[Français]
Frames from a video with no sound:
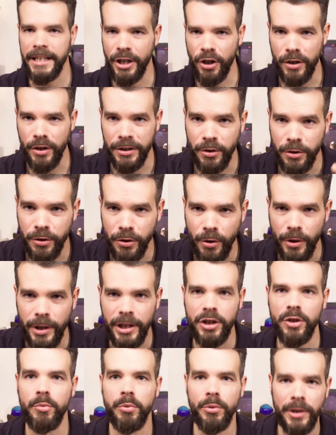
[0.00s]
Et en attendant,
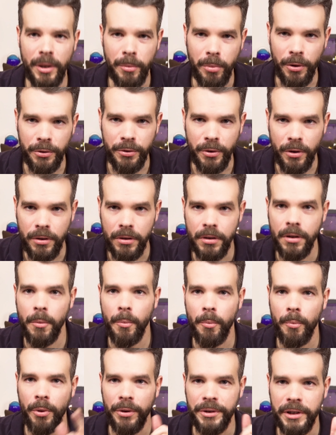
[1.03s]
et le plus important,
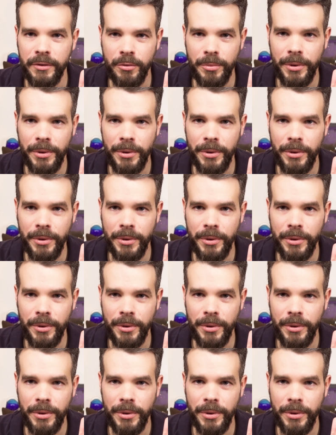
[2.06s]
portez-vous